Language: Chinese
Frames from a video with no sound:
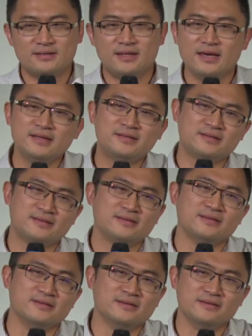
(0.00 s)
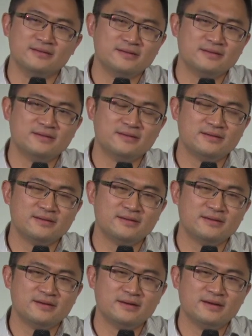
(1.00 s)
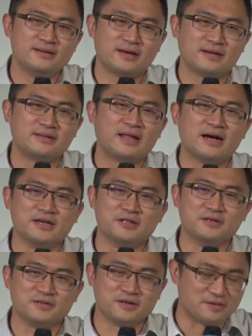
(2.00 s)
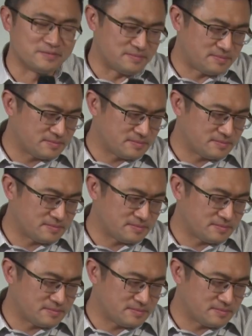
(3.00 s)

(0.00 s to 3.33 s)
第一次，那是大一的时候。